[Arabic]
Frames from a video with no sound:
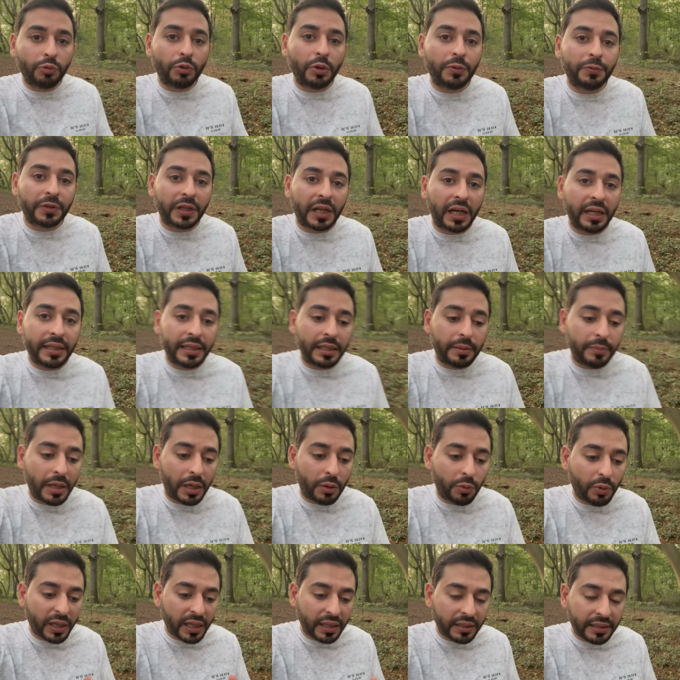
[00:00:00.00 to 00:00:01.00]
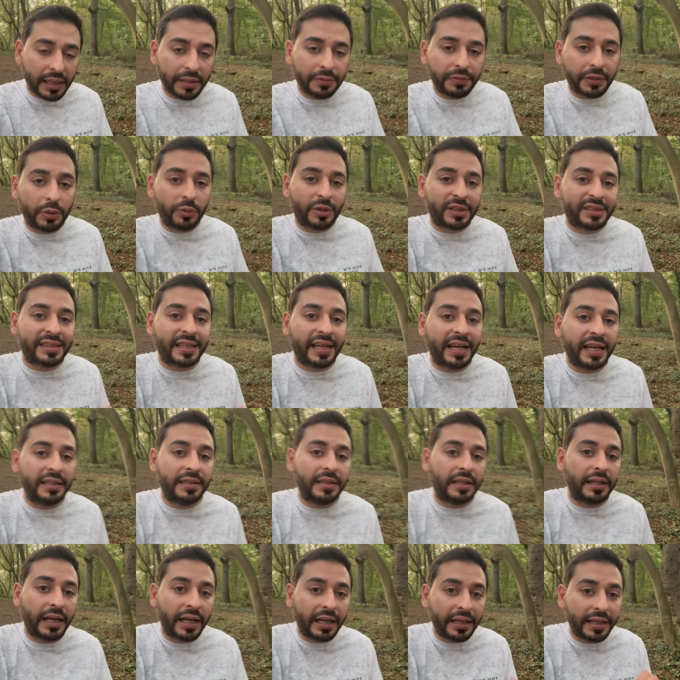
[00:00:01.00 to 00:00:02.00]
وفقا لما ورد في
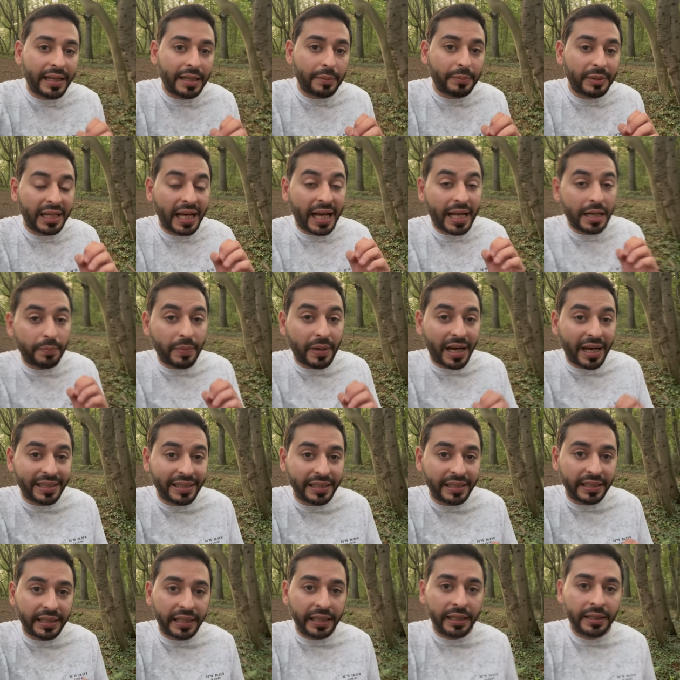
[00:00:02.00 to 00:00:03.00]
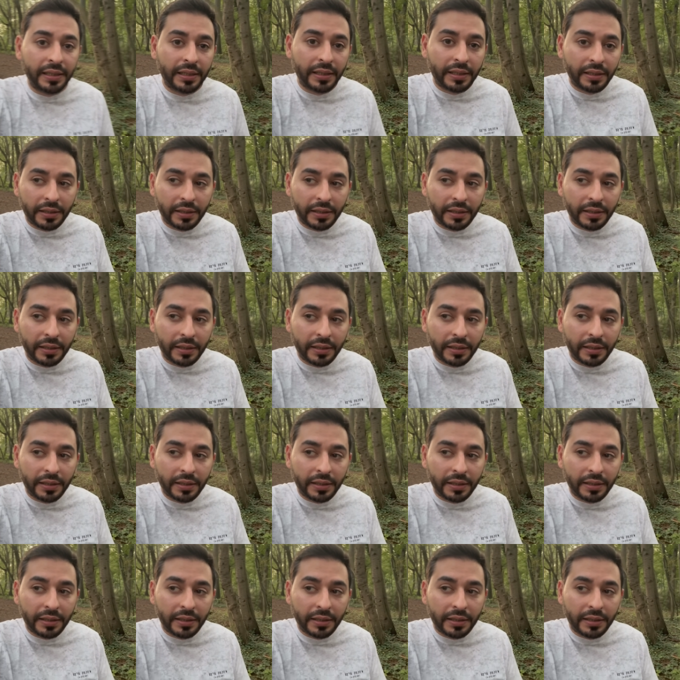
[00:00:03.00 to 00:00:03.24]
وسائل الإعلام الألمانية